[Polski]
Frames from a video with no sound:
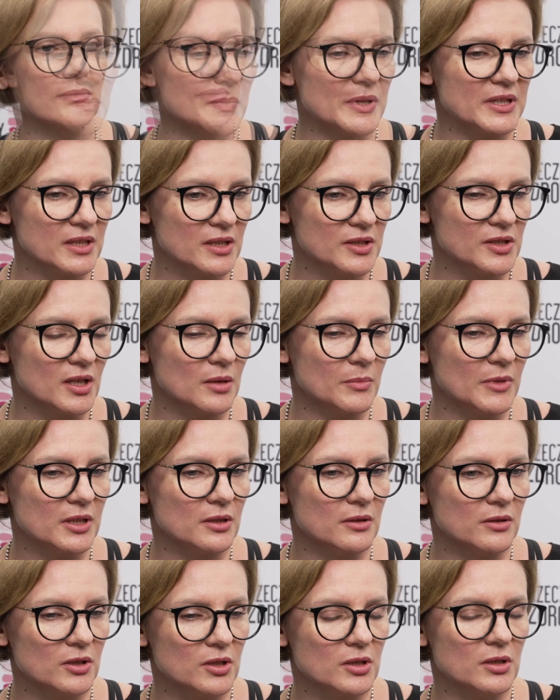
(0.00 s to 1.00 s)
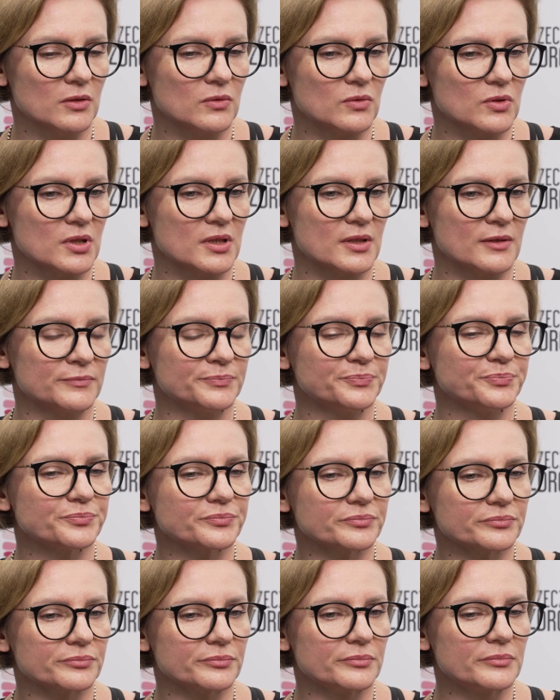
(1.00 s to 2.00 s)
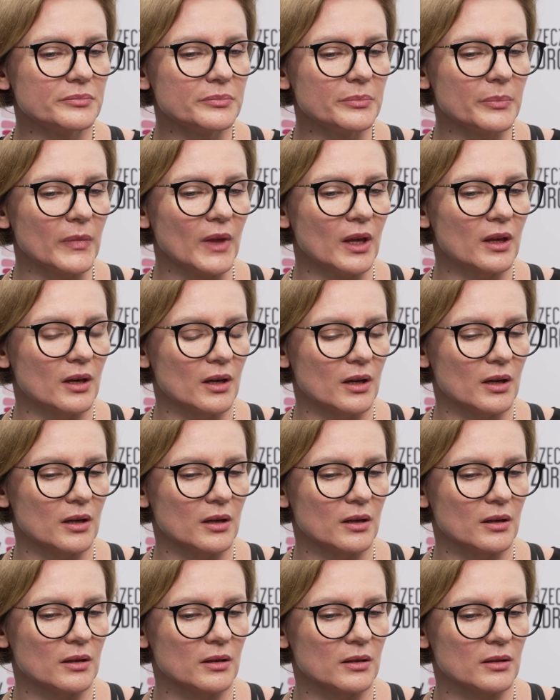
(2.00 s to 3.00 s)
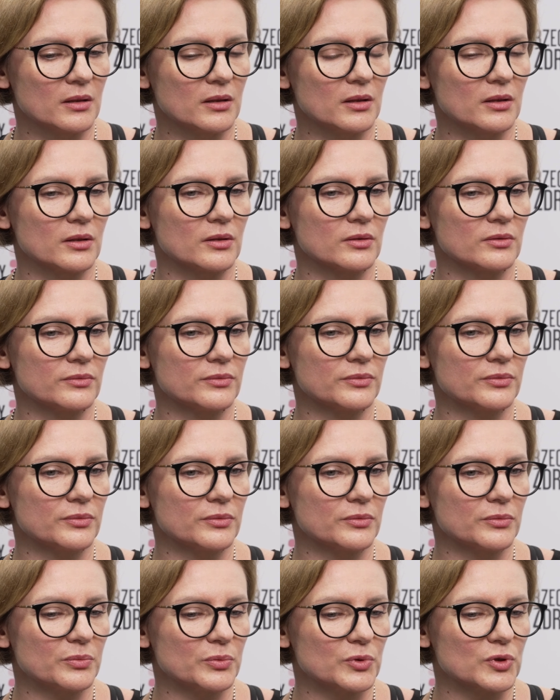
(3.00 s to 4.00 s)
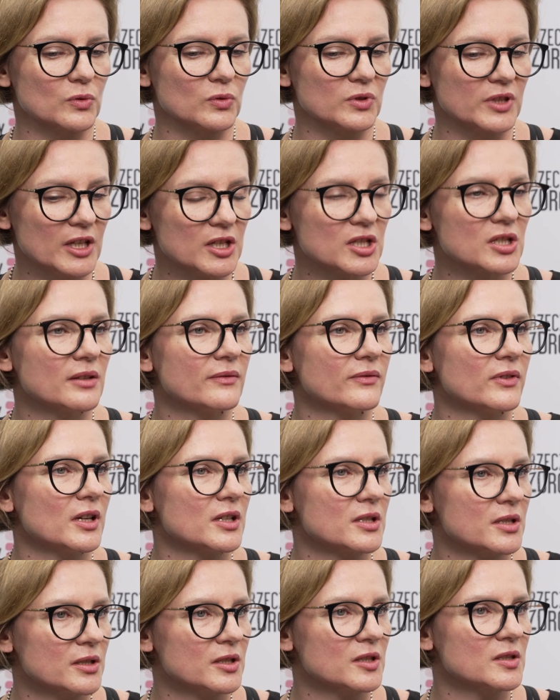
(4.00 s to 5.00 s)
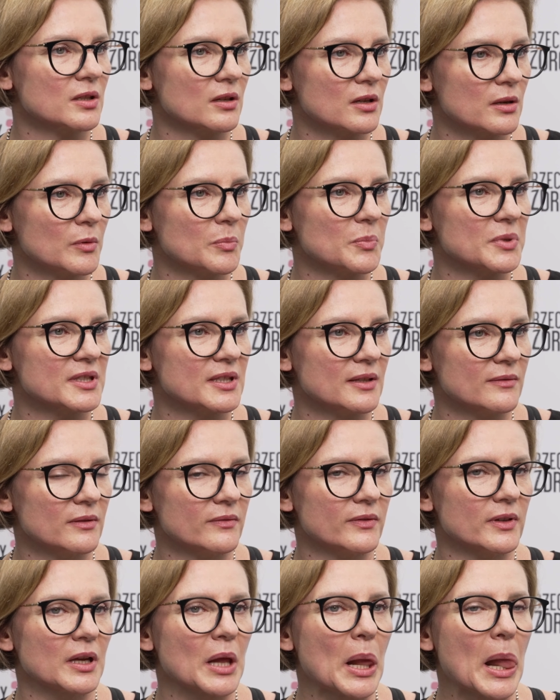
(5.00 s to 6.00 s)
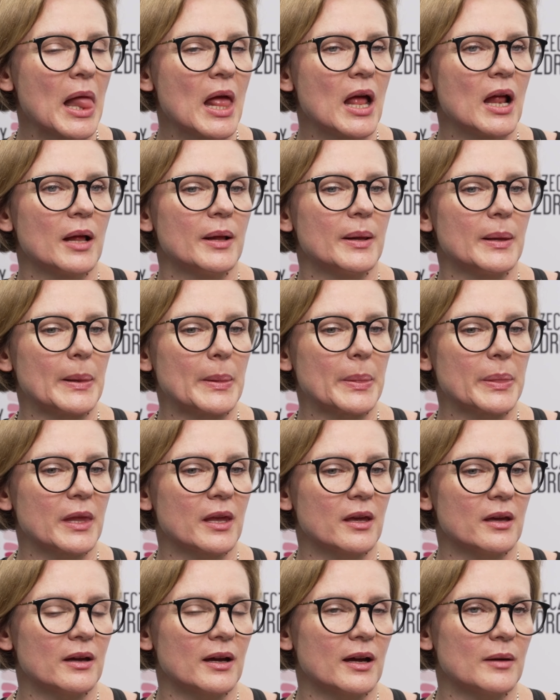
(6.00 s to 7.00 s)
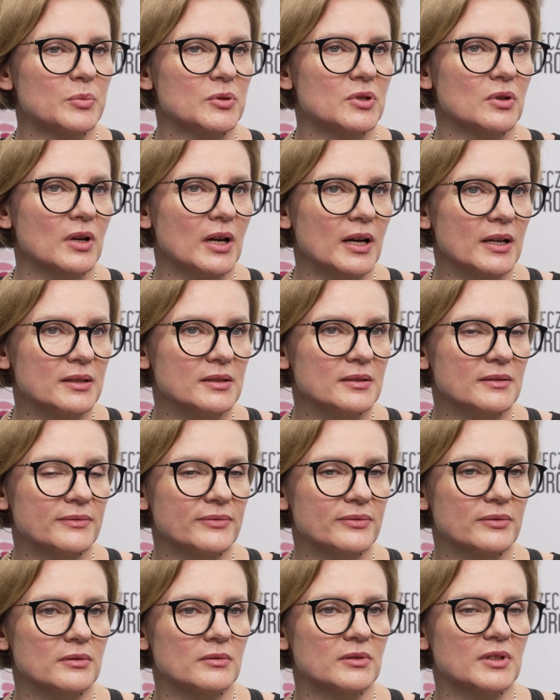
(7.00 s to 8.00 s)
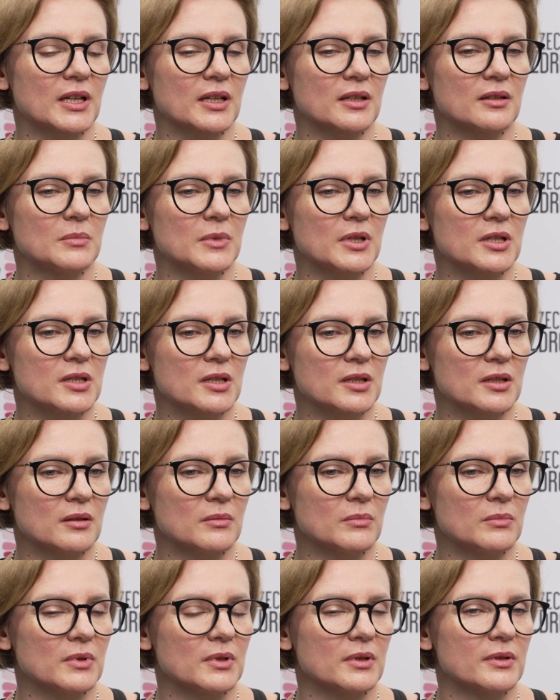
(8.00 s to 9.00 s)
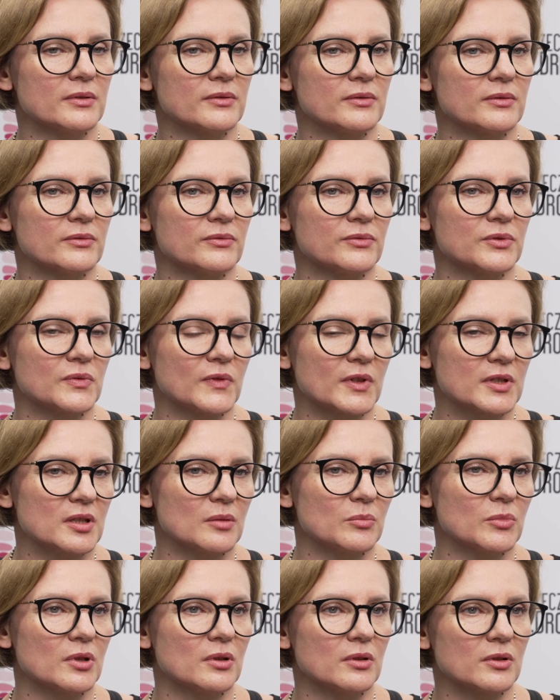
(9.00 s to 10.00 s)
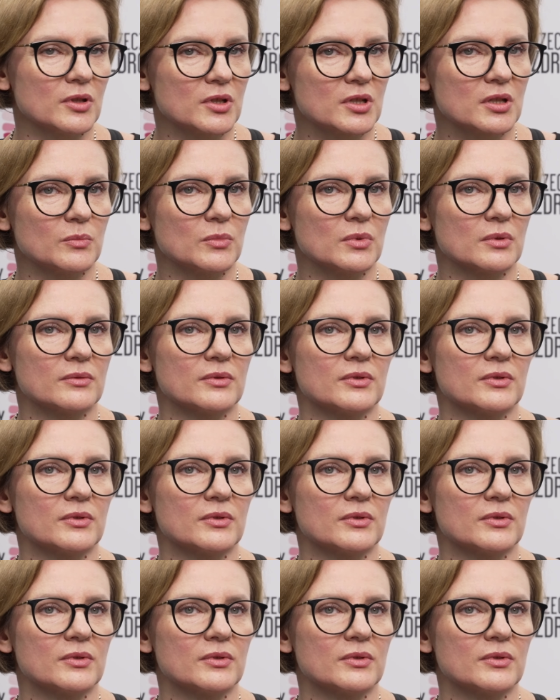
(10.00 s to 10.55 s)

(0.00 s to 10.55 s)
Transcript: Pacjenci hematologiczni, którzy są e, skutecznie wyleczeni z choroby podstawowej, a przy okazji takim leczeniem, zwłaszcza biologicznym,